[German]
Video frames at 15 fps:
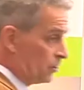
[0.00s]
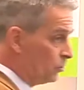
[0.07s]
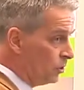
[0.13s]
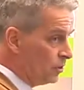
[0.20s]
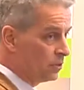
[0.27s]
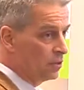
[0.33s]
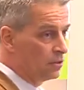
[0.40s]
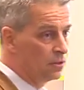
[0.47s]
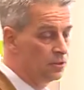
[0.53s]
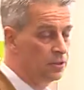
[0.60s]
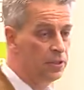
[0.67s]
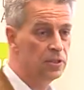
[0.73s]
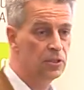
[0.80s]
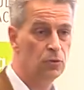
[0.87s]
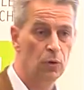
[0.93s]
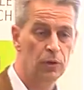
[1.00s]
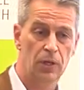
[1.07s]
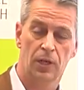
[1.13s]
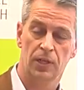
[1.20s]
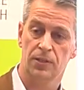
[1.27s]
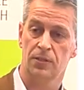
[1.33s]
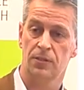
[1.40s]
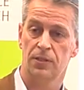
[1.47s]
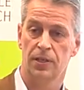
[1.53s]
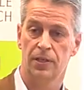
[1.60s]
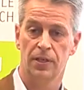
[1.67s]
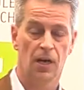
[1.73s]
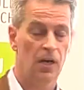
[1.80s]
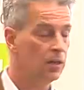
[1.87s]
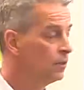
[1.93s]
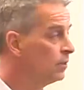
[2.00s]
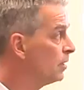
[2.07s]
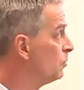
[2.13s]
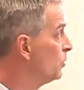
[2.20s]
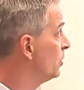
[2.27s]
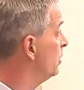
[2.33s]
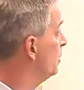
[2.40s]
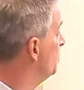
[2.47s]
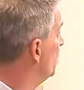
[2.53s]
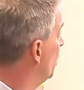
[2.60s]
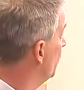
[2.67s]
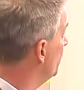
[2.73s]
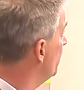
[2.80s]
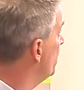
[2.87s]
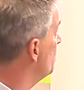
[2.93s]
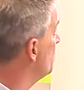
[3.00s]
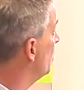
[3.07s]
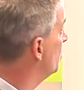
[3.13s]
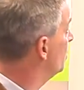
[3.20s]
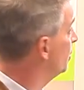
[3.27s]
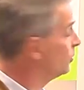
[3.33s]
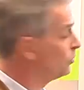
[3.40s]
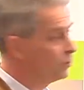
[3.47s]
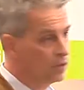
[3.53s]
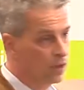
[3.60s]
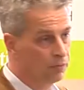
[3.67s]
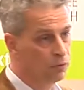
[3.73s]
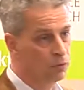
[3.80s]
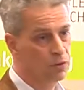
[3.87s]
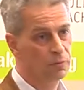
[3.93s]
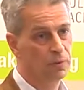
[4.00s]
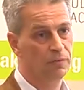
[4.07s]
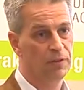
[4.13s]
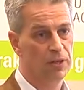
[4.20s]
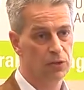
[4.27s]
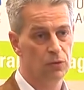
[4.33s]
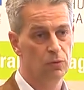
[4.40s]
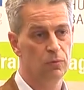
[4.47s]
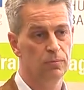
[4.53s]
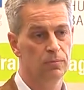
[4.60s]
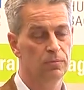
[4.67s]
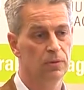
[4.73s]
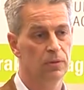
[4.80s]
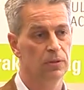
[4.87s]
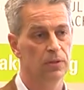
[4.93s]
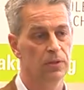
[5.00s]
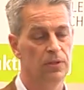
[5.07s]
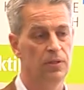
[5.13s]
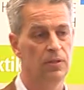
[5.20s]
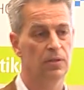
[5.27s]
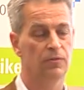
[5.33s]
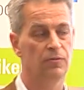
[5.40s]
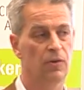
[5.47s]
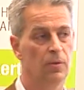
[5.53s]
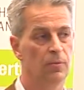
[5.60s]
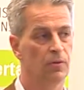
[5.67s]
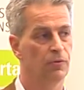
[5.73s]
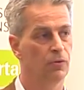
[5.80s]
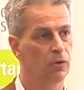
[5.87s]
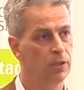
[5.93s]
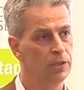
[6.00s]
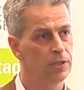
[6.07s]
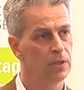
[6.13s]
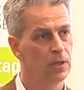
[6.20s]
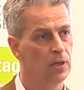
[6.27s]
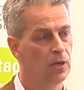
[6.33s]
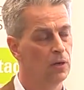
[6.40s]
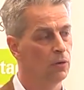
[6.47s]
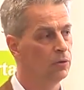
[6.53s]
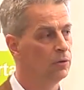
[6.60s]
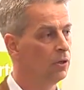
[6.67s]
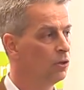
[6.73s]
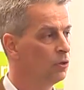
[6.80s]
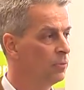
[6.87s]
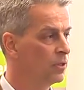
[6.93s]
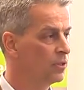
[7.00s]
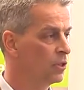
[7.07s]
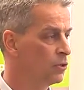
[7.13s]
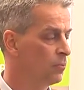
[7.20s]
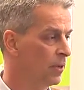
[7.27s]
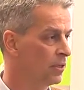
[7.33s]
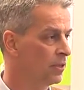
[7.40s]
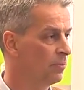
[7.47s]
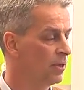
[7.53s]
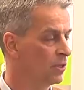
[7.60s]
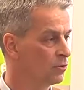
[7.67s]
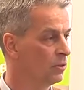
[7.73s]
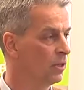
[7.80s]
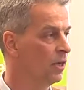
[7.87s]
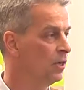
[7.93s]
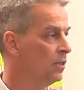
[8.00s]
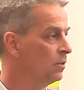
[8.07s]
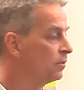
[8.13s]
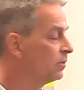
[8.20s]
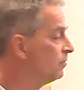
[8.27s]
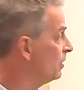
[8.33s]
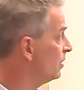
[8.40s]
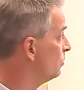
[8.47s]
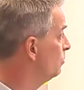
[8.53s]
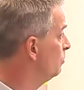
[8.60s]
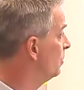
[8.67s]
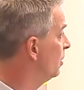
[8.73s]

kurz, das ist die Historie der letzten zehn Jahre, da möchte ich nicht mit angeben, aber natürlich haben wir uns über ein Wachstum äh, in dieser Form gefreut und auch über das entsprechende Personalwachstum